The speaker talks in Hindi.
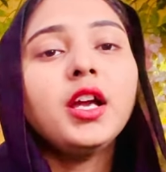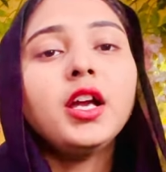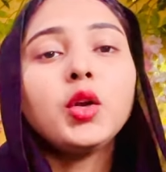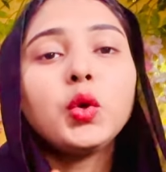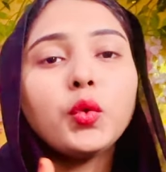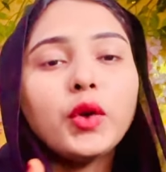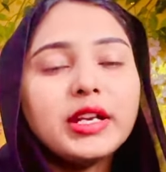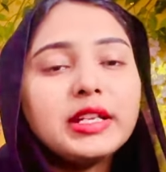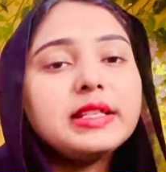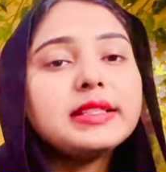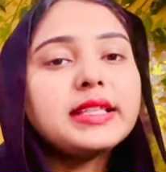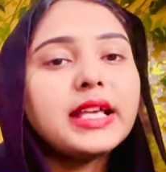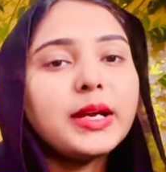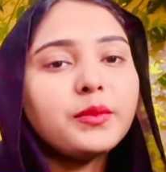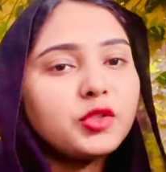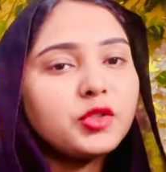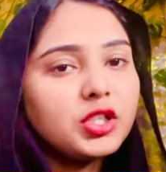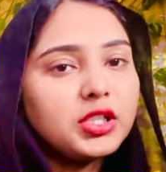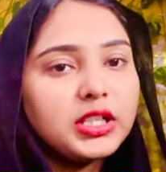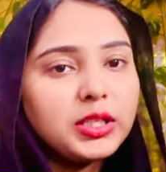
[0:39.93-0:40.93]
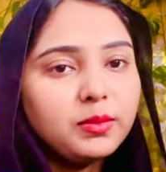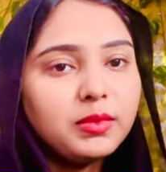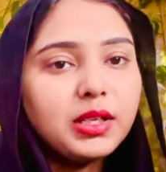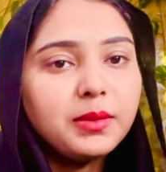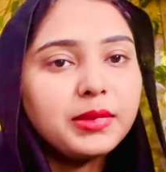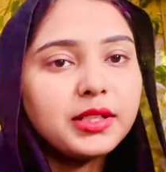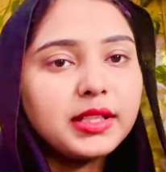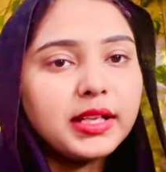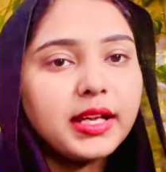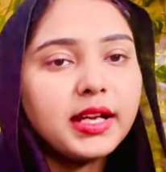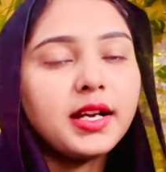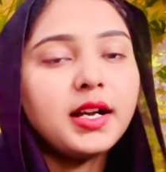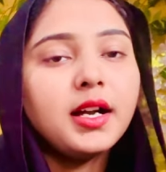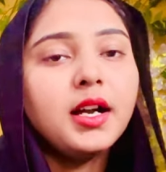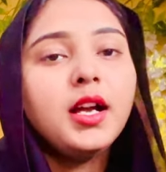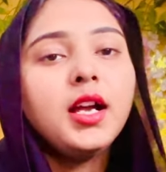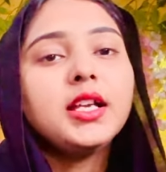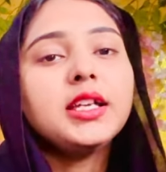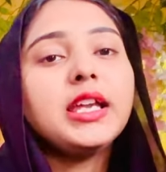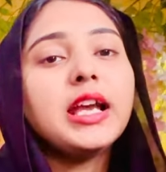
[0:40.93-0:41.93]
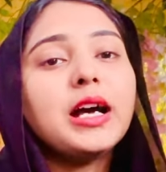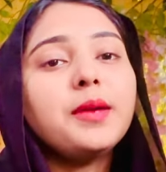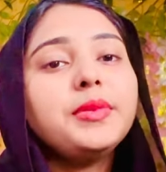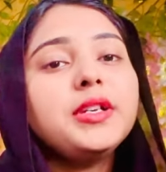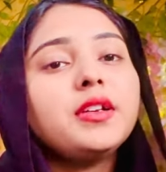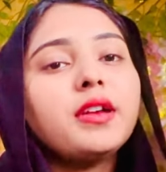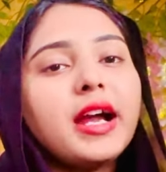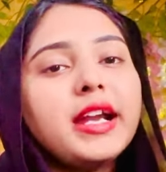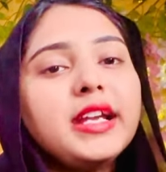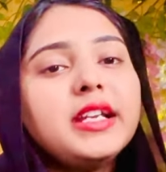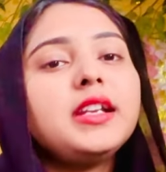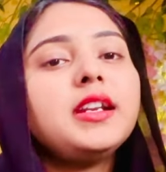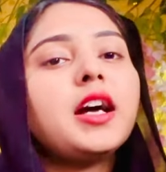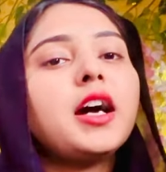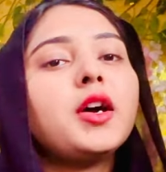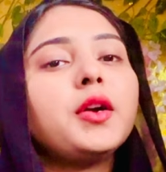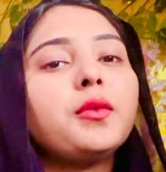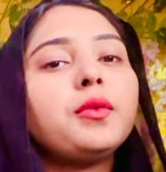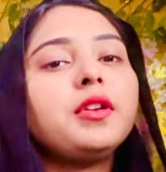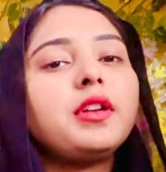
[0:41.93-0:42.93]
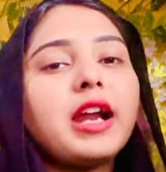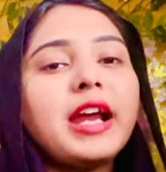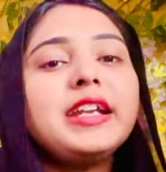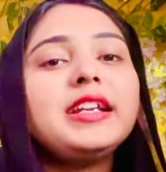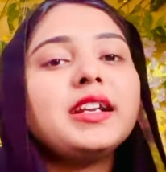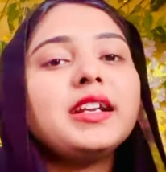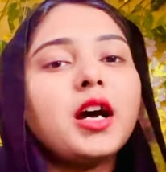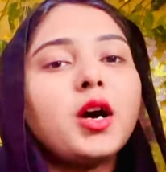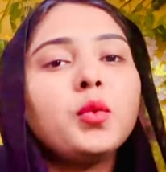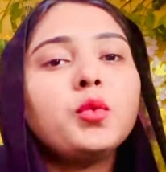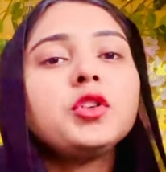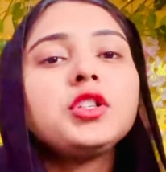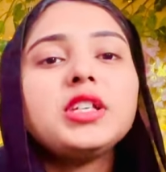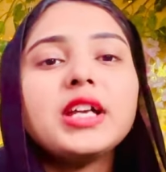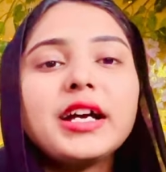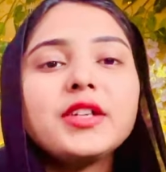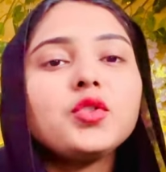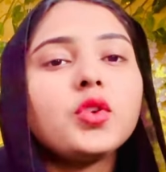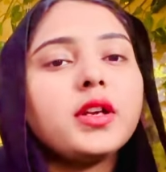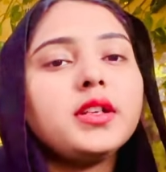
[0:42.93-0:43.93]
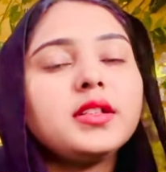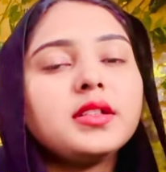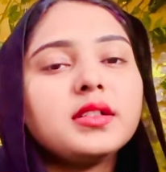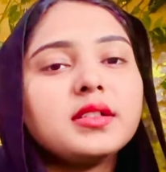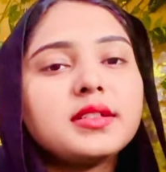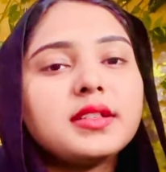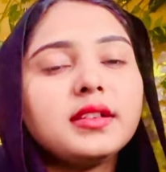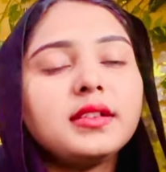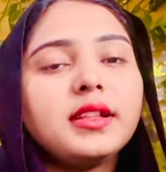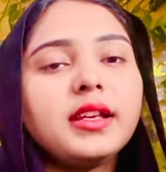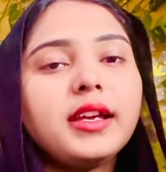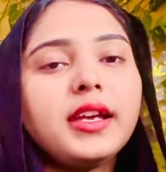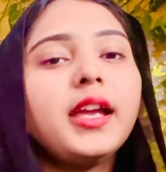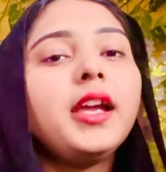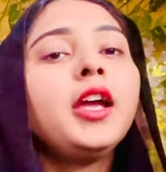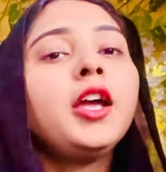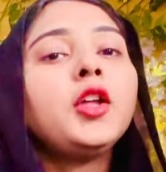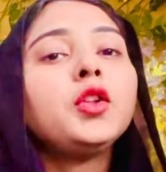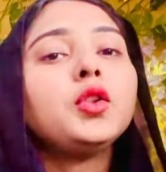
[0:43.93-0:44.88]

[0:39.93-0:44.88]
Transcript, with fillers: क्वेरीज हैं मुझे टीम ने बताया कि अभी राइट नाउ राइट नाउ वो क्या ज्वाइन कर सकते हैं